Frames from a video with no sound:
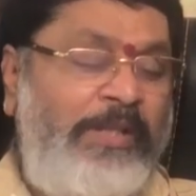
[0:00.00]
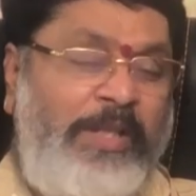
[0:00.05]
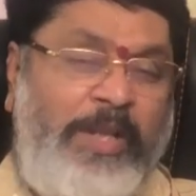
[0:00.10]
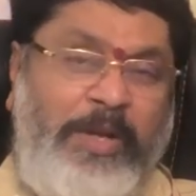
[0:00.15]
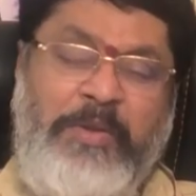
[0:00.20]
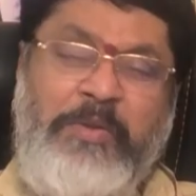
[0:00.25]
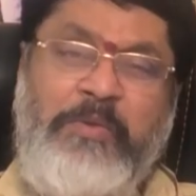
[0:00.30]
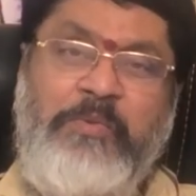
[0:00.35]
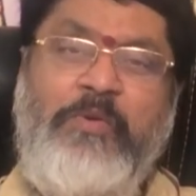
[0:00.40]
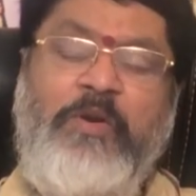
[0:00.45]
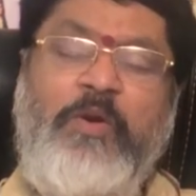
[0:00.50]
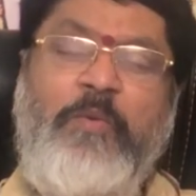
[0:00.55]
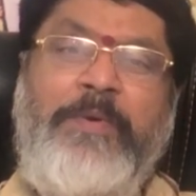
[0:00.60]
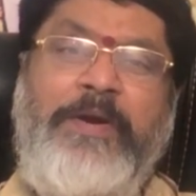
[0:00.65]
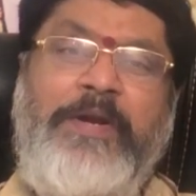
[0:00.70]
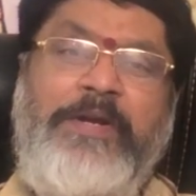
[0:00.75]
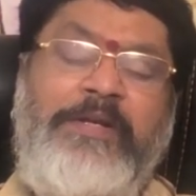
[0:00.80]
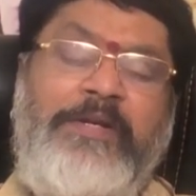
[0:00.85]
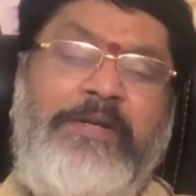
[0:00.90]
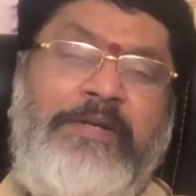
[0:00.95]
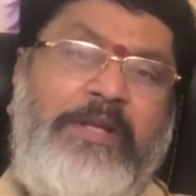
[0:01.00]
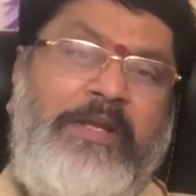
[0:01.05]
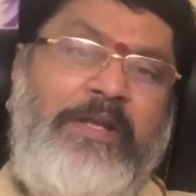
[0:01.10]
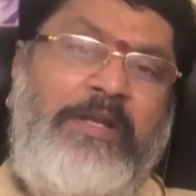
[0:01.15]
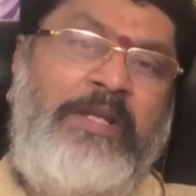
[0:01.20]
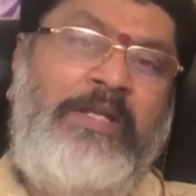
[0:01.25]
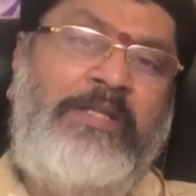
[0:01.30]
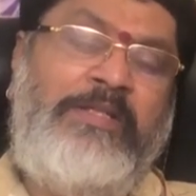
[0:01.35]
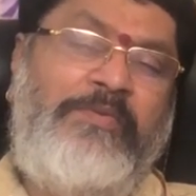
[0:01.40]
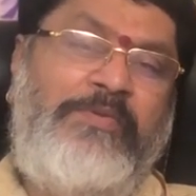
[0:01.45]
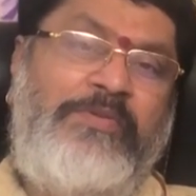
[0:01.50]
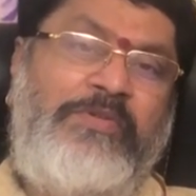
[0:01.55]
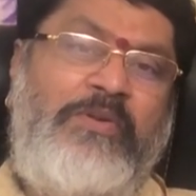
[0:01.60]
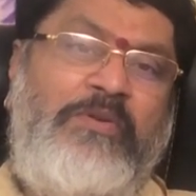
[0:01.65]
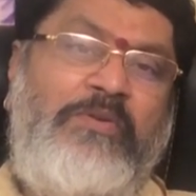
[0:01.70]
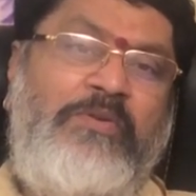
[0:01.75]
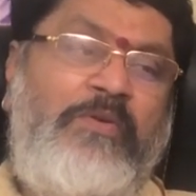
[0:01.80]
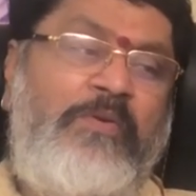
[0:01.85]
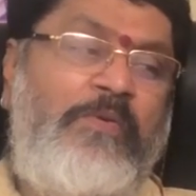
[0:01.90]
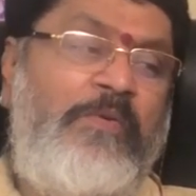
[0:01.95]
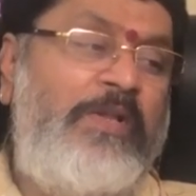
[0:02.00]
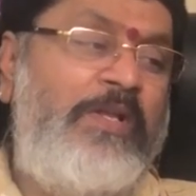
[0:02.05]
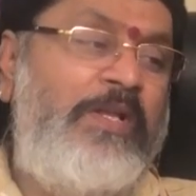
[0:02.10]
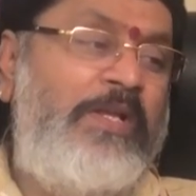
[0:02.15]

తర్వాత ఇంకొక పాయింట్ అంటే ఈ సంవత్సరంలో